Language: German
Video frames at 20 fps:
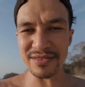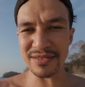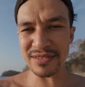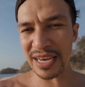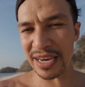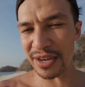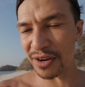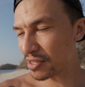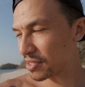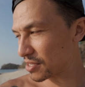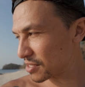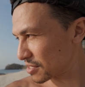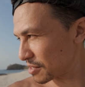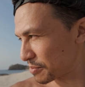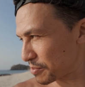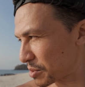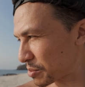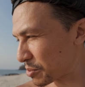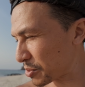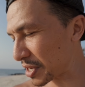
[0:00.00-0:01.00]
Und dadurch, dass
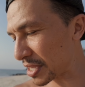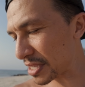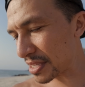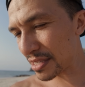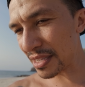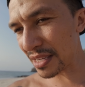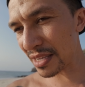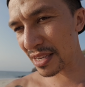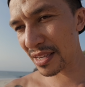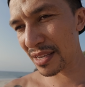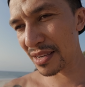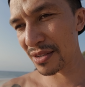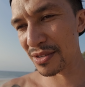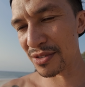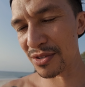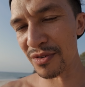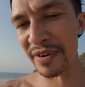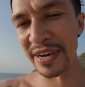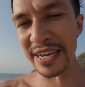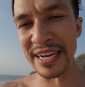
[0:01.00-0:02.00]
Sabibo jetzt nicht
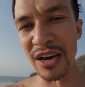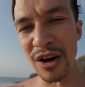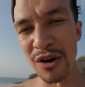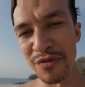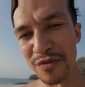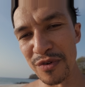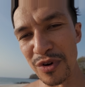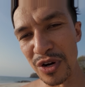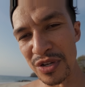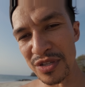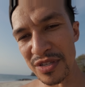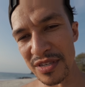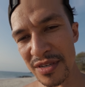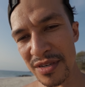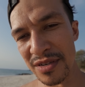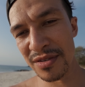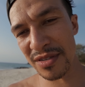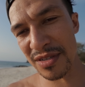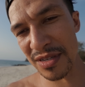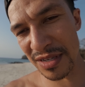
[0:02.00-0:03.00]
so weit laufen konnte,